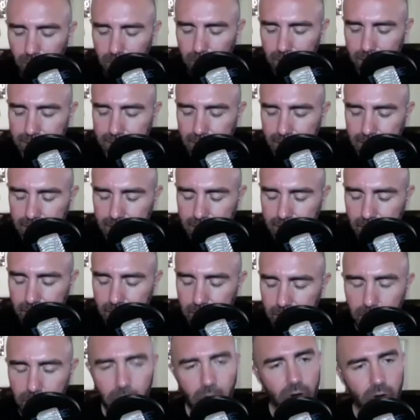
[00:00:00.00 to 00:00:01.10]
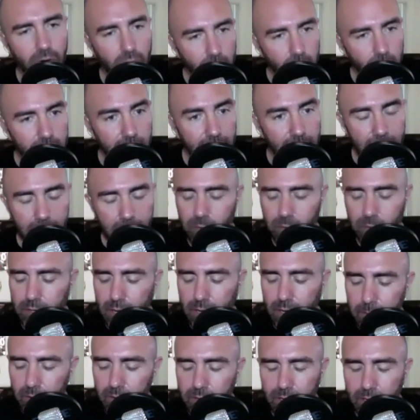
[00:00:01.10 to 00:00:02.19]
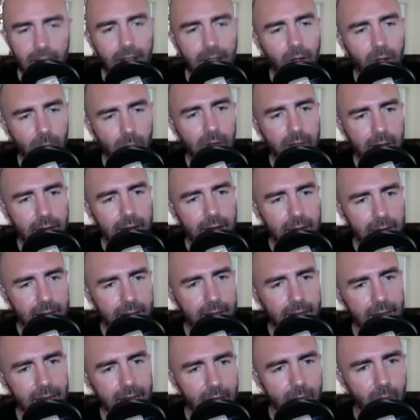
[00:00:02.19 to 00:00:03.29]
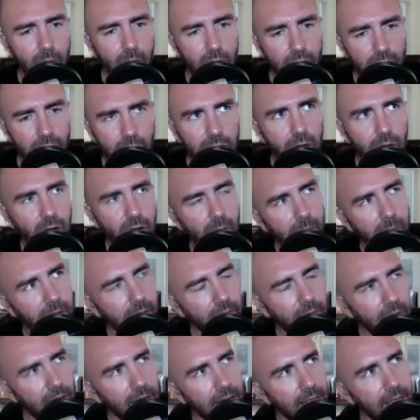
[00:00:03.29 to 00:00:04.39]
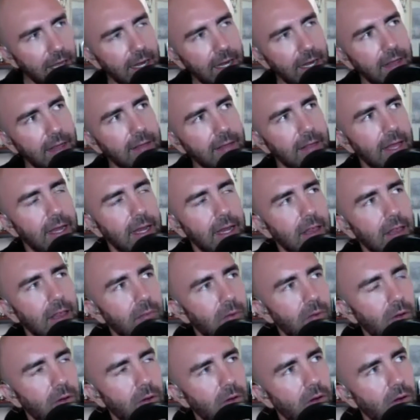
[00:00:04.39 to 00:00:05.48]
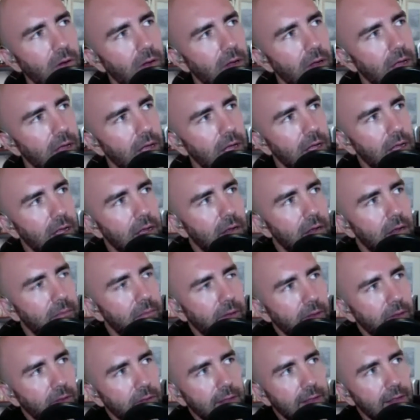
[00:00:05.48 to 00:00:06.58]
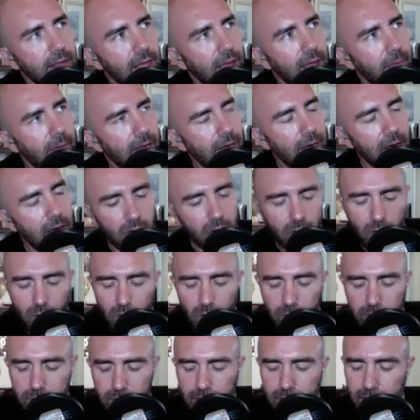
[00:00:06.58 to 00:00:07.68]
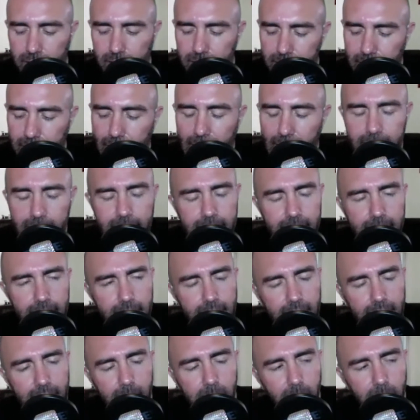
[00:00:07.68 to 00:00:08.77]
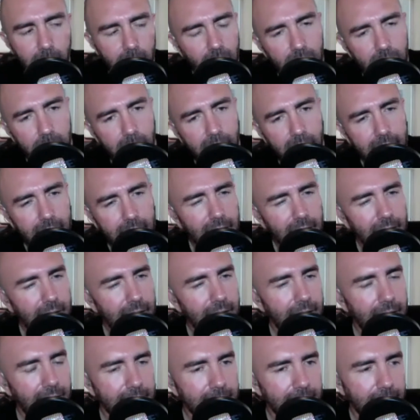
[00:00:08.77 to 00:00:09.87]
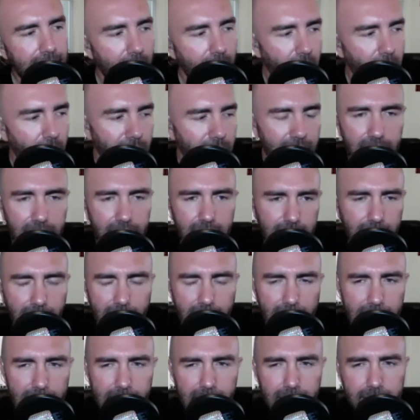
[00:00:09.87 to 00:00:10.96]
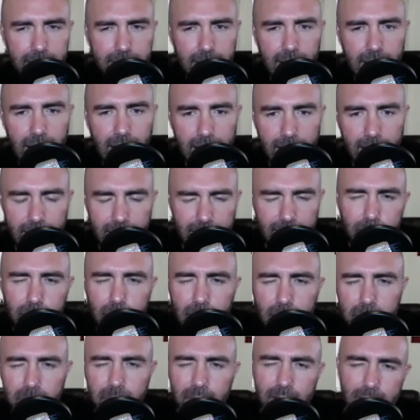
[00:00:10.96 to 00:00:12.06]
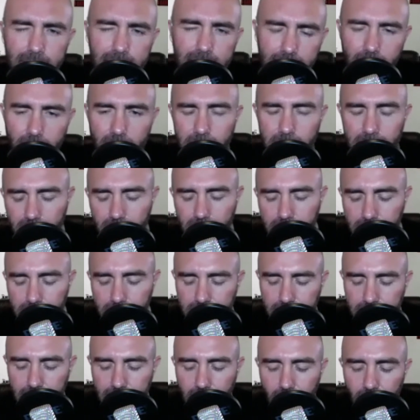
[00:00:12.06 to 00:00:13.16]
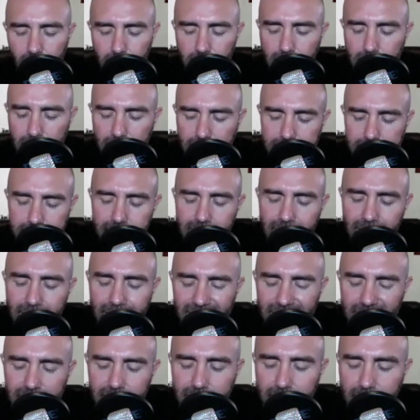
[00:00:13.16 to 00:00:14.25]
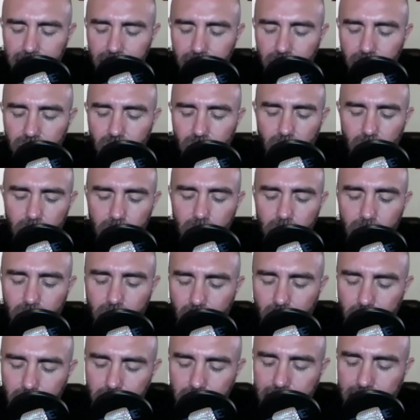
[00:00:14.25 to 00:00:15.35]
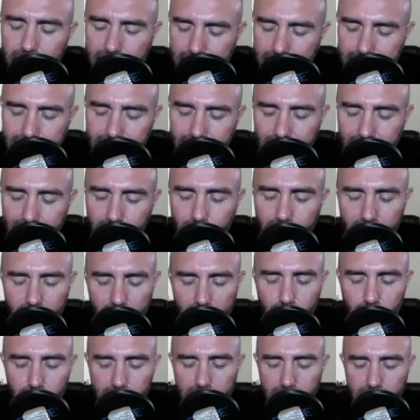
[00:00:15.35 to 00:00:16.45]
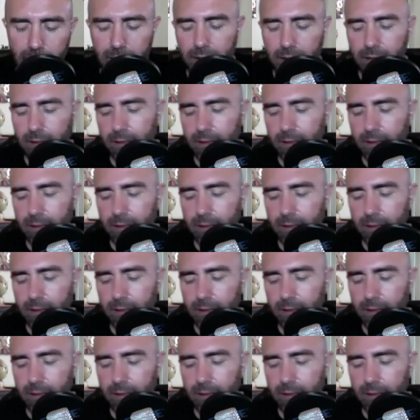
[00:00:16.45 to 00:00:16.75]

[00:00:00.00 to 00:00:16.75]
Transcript: bastante tiempo por Rusia. Me gustaría preguntarte cómo es el cristianismo ruso, cómo difiere del cristianismo, pues no sé si llamarlo occidental, si se rige por los padres de la iglesia oriental, si es más místico, menos místico. Es decir, a grandes rasgos, ¿cómo, es el cristianismo en Rusia?